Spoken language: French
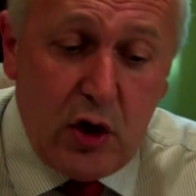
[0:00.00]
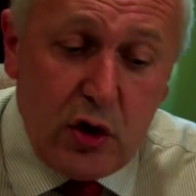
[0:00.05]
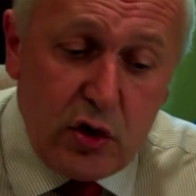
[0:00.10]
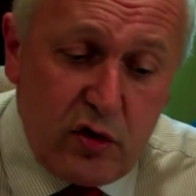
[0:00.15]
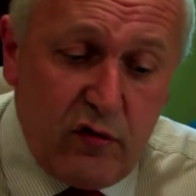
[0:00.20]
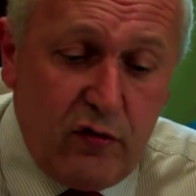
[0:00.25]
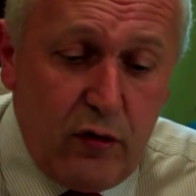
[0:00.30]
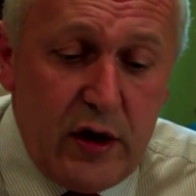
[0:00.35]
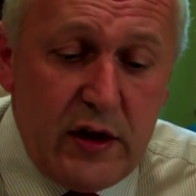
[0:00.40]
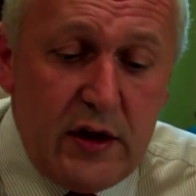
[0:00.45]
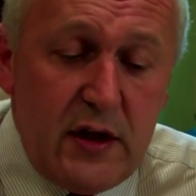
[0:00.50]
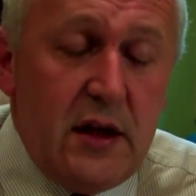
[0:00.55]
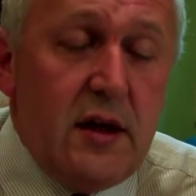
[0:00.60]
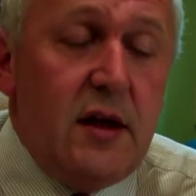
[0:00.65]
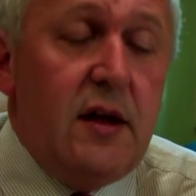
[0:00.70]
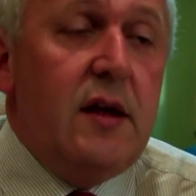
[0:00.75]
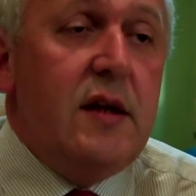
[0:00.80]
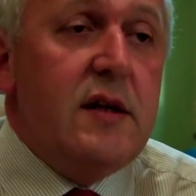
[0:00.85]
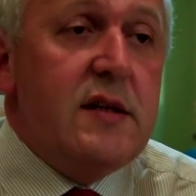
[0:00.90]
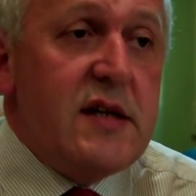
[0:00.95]
je vous l'ai
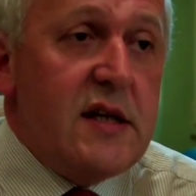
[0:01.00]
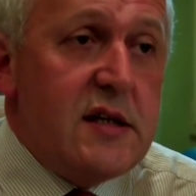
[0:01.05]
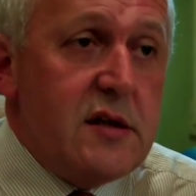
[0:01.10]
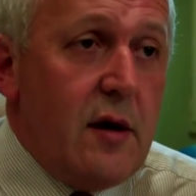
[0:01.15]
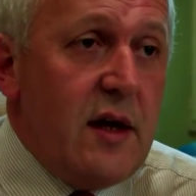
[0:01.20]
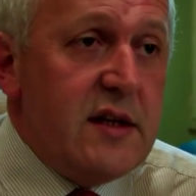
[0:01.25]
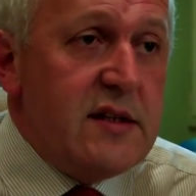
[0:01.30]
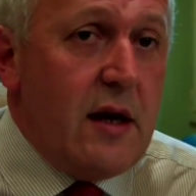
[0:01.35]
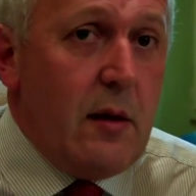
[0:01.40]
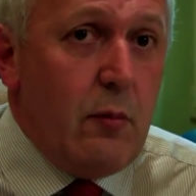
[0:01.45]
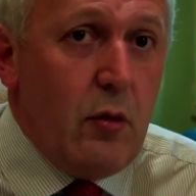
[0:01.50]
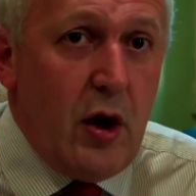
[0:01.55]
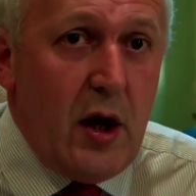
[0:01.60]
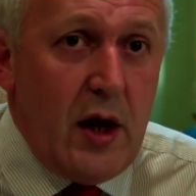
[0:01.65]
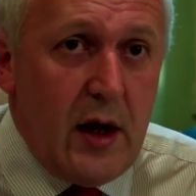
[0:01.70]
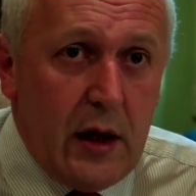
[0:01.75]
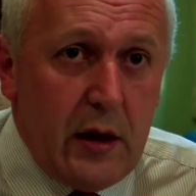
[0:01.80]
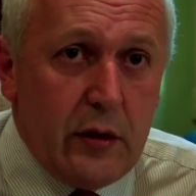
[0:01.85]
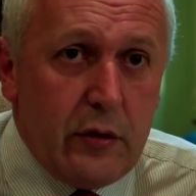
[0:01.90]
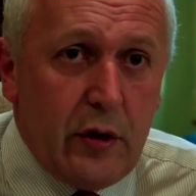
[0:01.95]
dit, ça sera sans
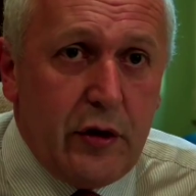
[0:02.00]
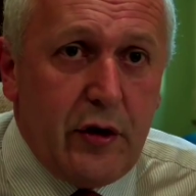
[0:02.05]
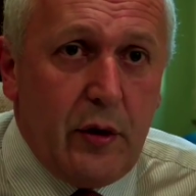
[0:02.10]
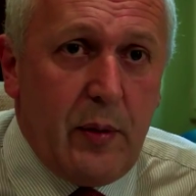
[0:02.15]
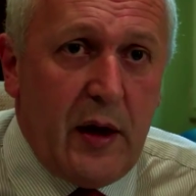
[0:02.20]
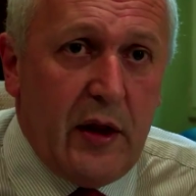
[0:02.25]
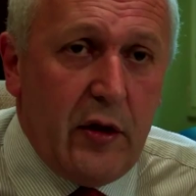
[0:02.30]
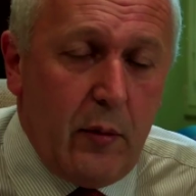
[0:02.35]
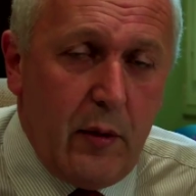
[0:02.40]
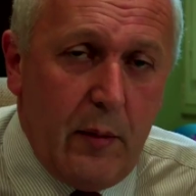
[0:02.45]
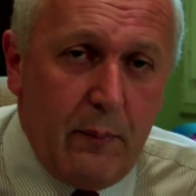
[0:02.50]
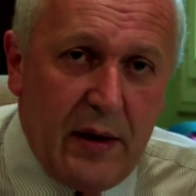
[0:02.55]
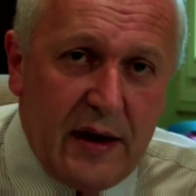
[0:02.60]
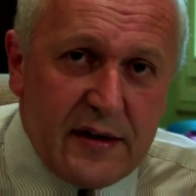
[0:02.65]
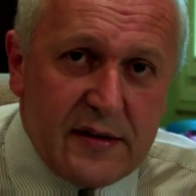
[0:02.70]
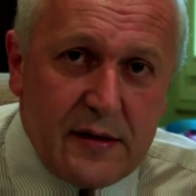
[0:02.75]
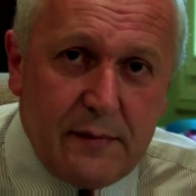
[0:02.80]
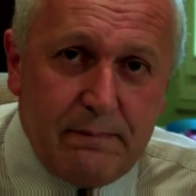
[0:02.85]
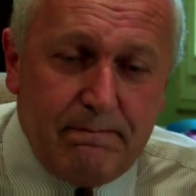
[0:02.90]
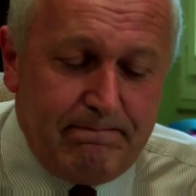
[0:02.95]
moi, d'autres prendront ma
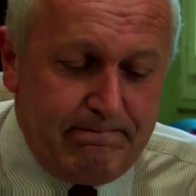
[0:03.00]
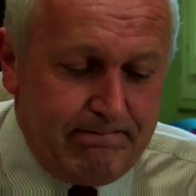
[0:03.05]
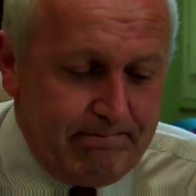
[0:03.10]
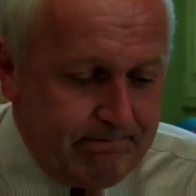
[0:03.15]
place.